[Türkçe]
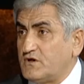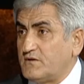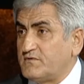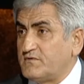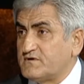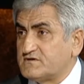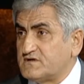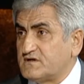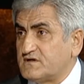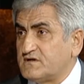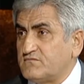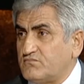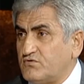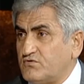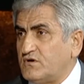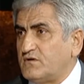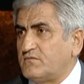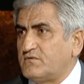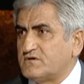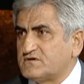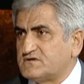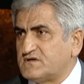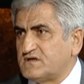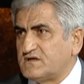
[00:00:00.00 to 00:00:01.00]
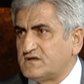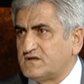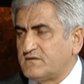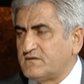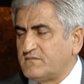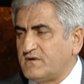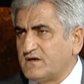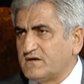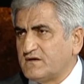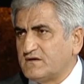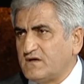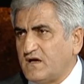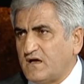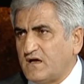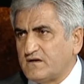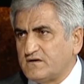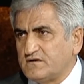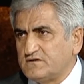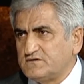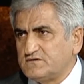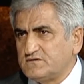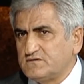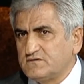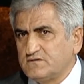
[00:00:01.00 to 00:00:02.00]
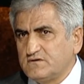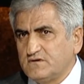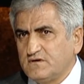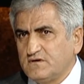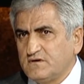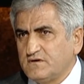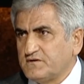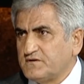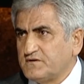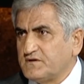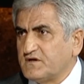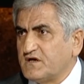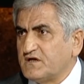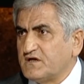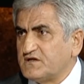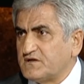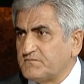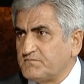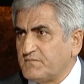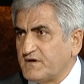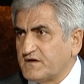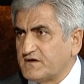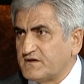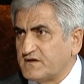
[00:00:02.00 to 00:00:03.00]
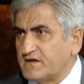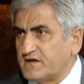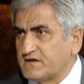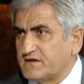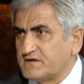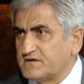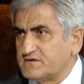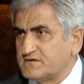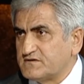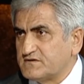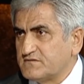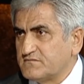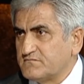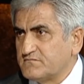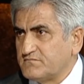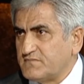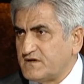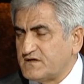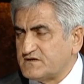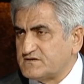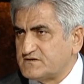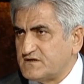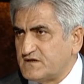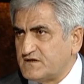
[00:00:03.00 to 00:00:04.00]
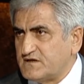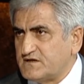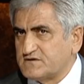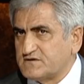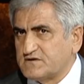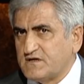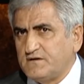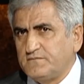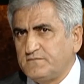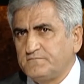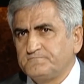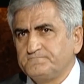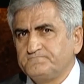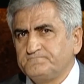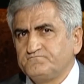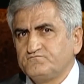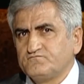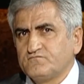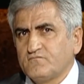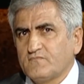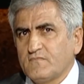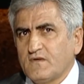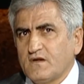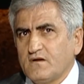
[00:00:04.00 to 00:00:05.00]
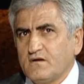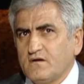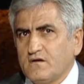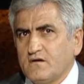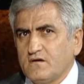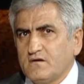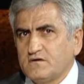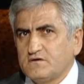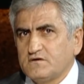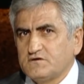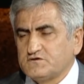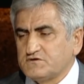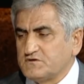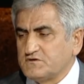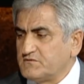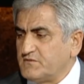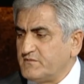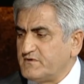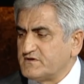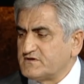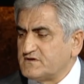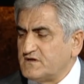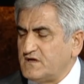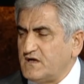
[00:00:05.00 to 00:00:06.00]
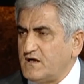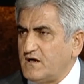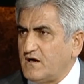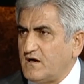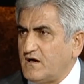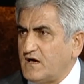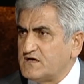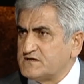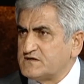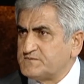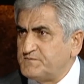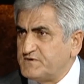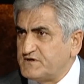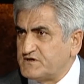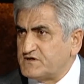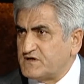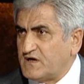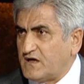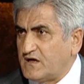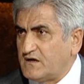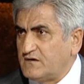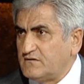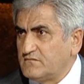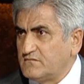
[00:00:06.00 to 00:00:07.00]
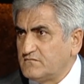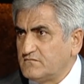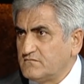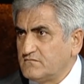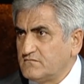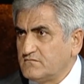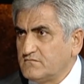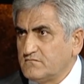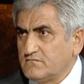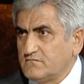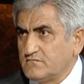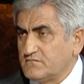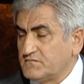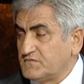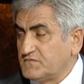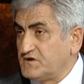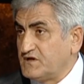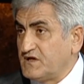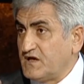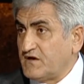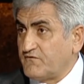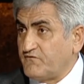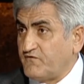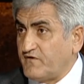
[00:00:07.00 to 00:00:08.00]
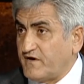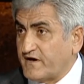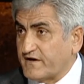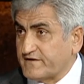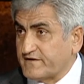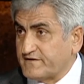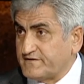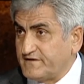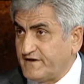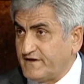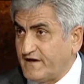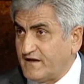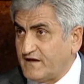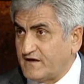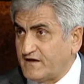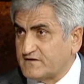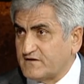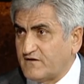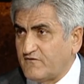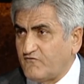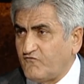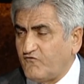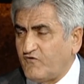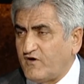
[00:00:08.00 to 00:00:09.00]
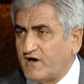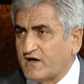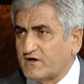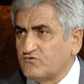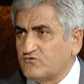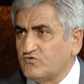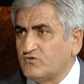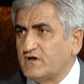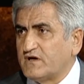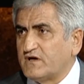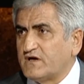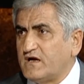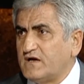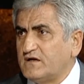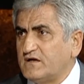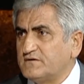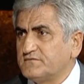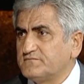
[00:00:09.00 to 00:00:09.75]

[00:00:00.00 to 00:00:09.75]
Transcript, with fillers: beslenin böyle beslenin demek yanlış. Dikkat etmek gerekir beslenirken. Şimdi mesela aspir yağı diğer fark, yağlardan farklı olarak